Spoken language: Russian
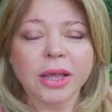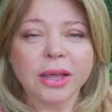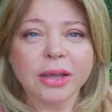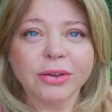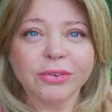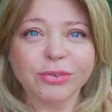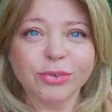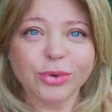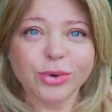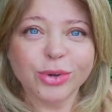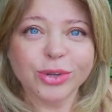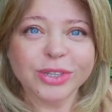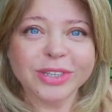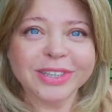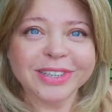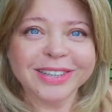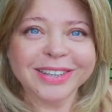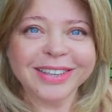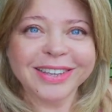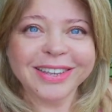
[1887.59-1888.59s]

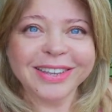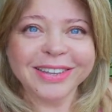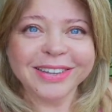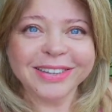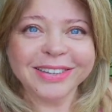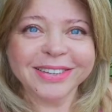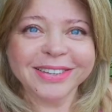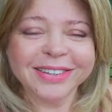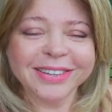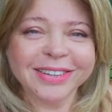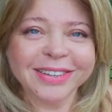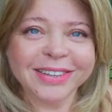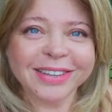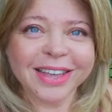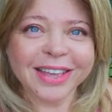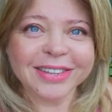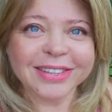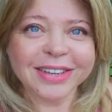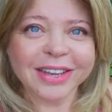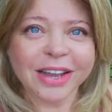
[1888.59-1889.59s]
Вот, и
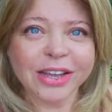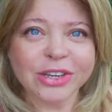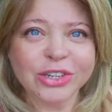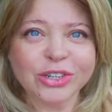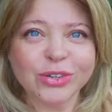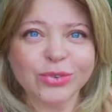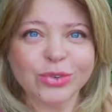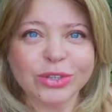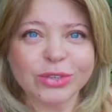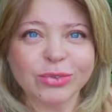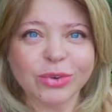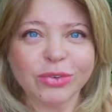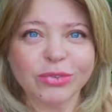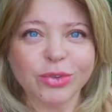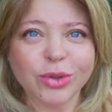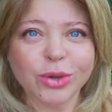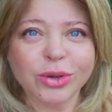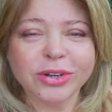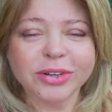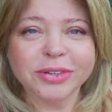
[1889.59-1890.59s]
я заканчиваю свой
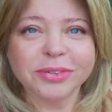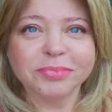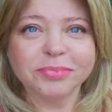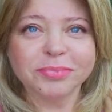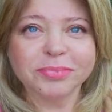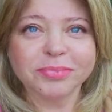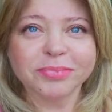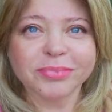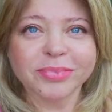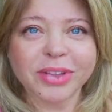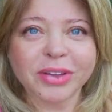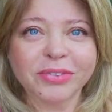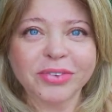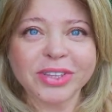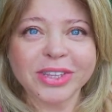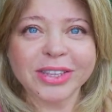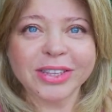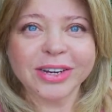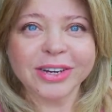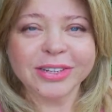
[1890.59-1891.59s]
влог в
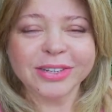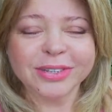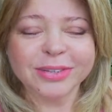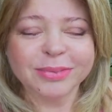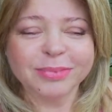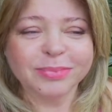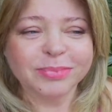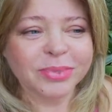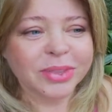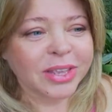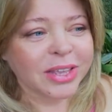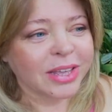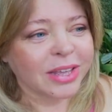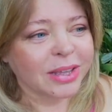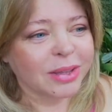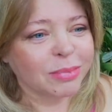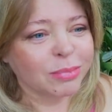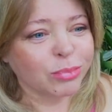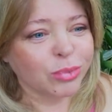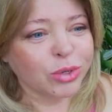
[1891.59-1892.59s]
этот раз.
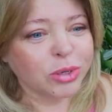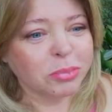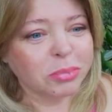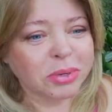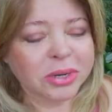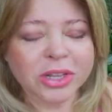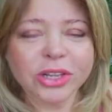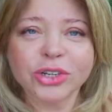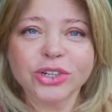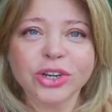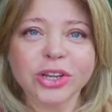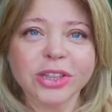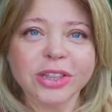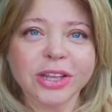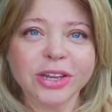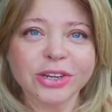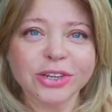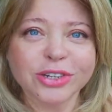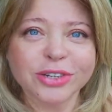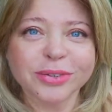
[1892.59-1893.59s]
Будем продолжать
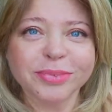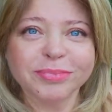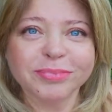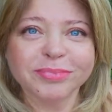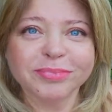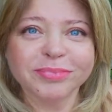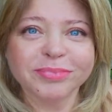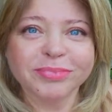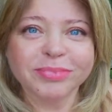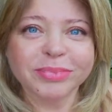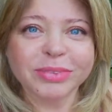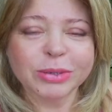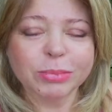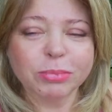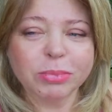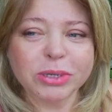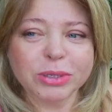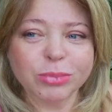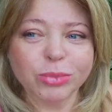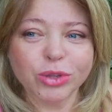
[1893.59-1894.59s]
дальше.
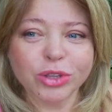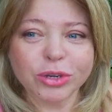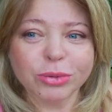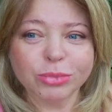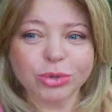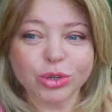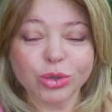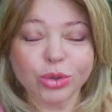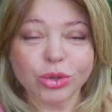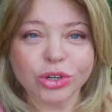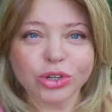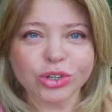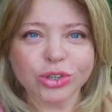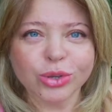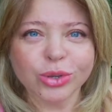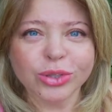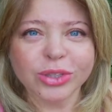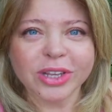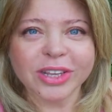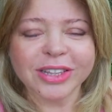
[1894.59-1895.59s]
Посмотрим, что нас
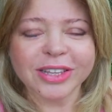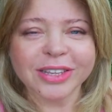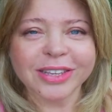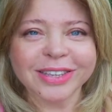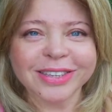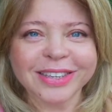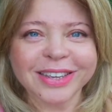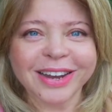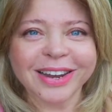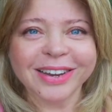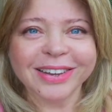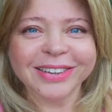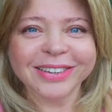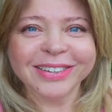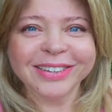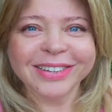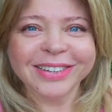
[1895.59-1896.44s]
ждет на этой неделе.